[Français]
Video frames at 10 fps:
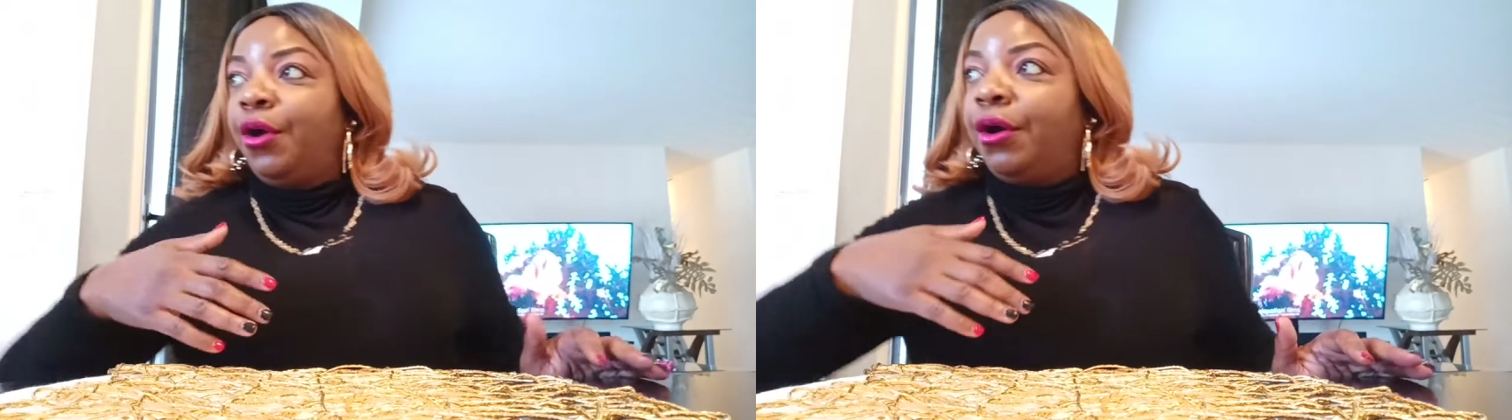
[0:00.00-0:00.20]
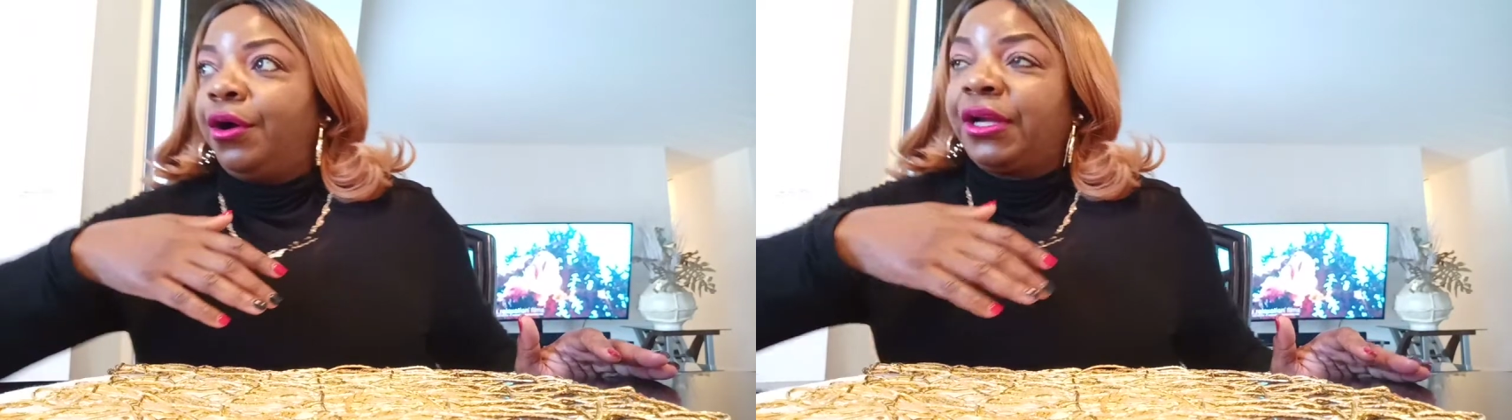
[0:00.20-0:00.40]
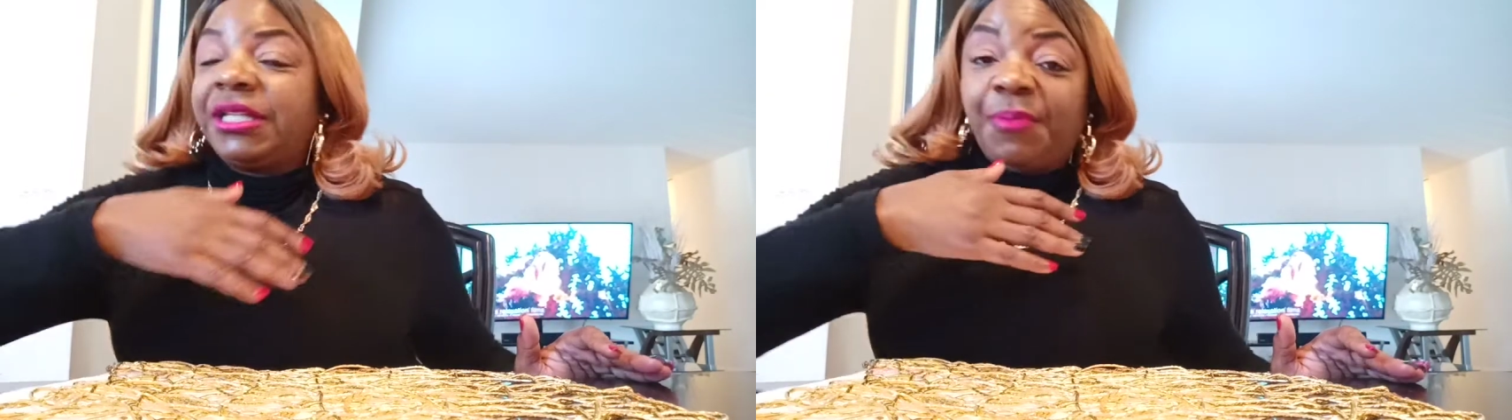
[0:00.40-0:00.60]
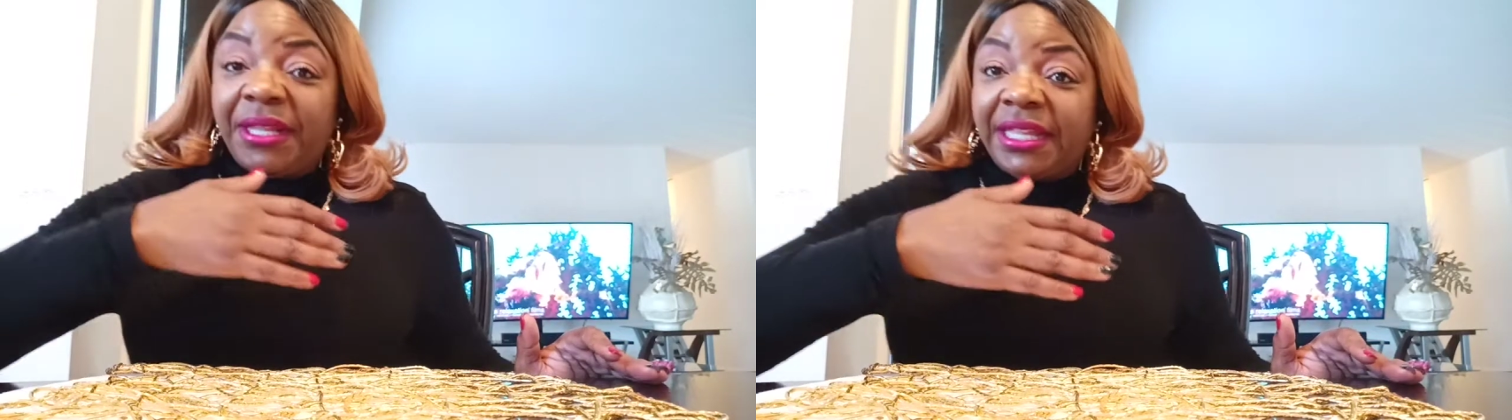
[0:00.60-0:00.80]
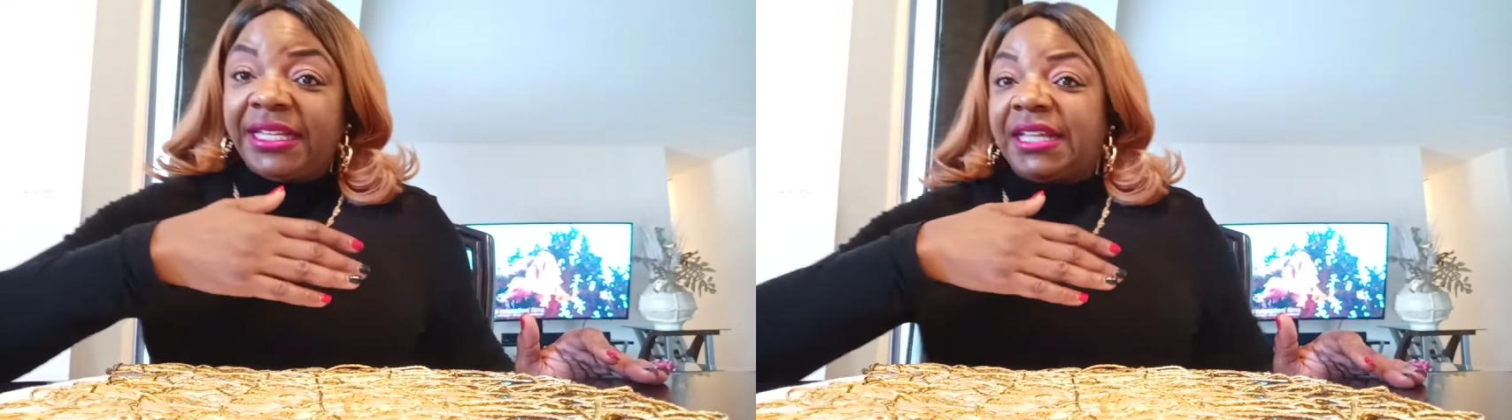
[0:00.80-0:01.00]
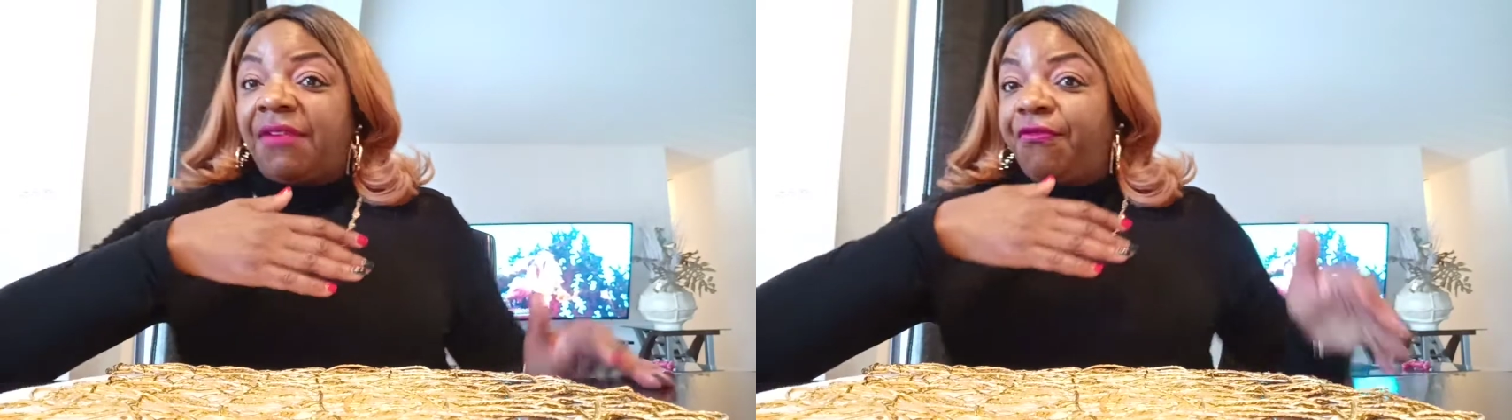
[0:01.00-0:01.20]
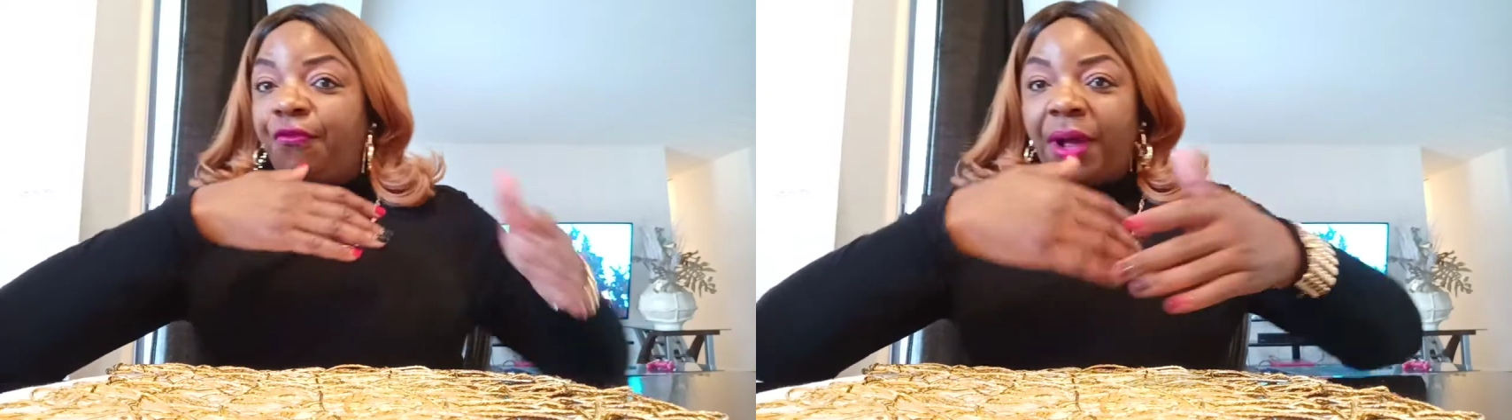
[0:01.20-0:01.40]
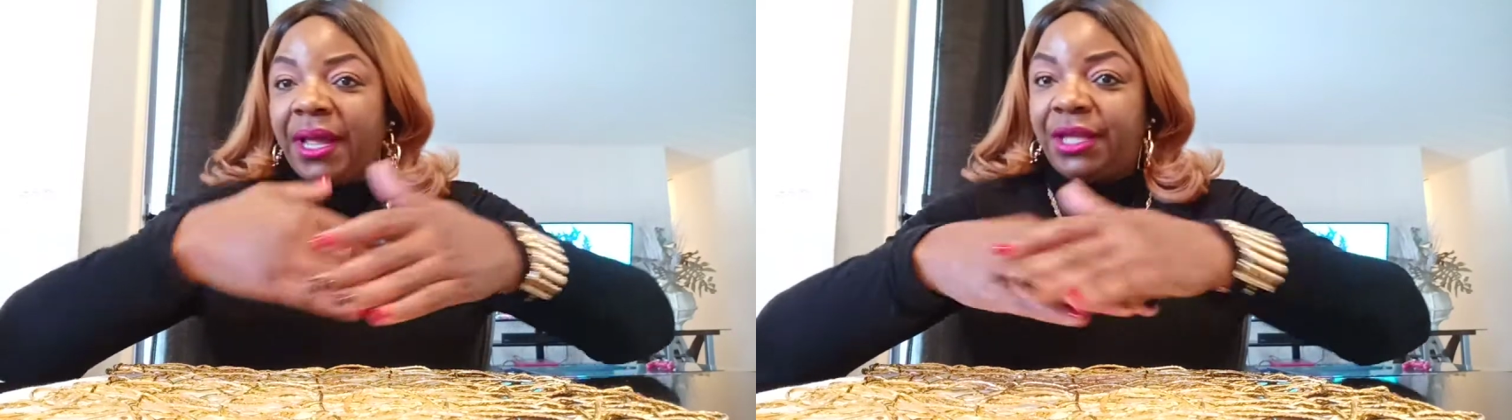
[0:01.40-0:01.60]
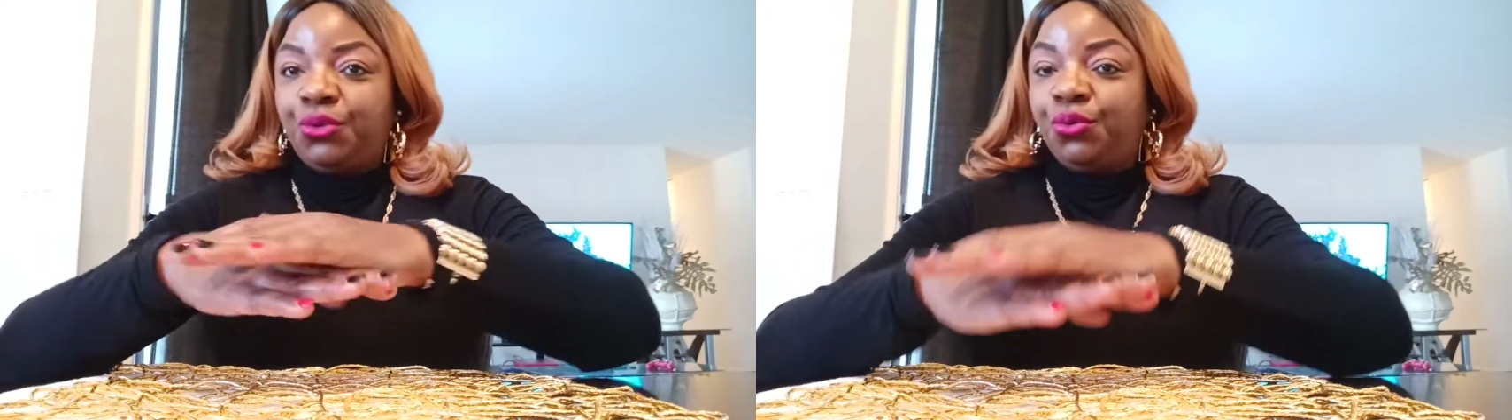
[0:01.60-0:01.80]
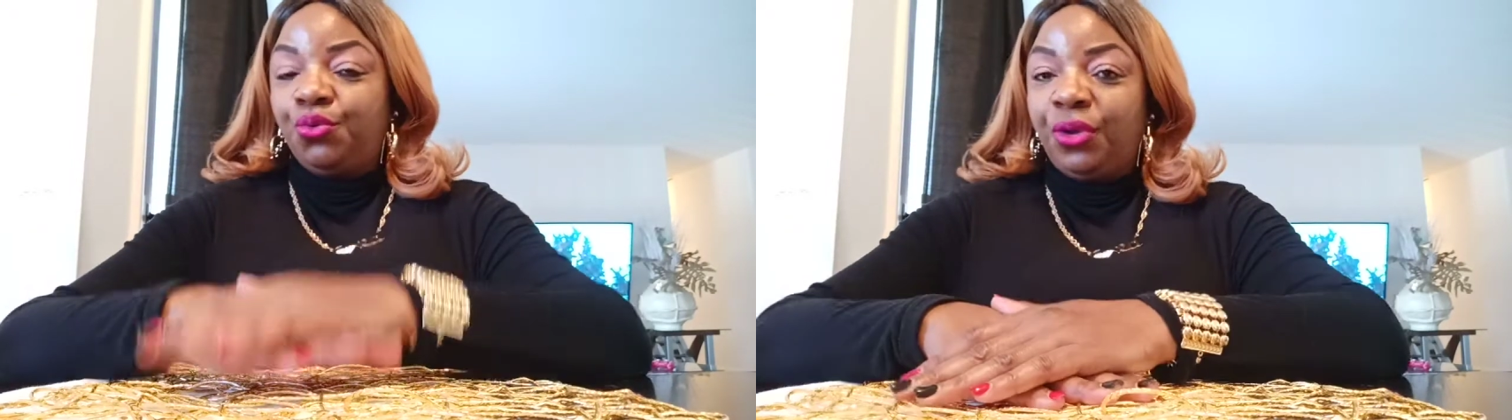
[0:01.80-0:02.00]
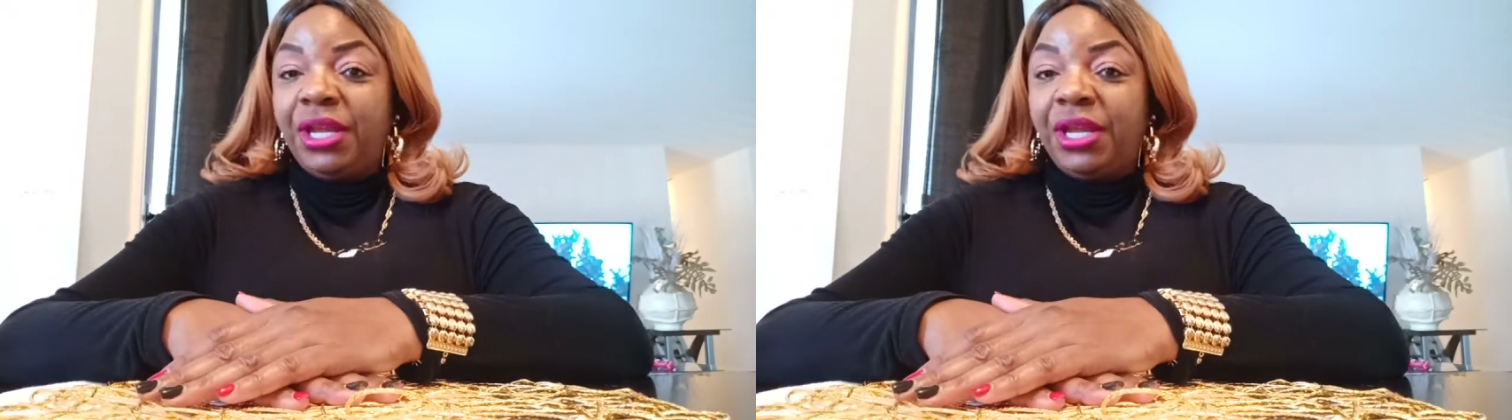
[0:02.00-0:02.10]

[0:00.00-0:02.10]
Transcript: euh, respecté sa foi et tout.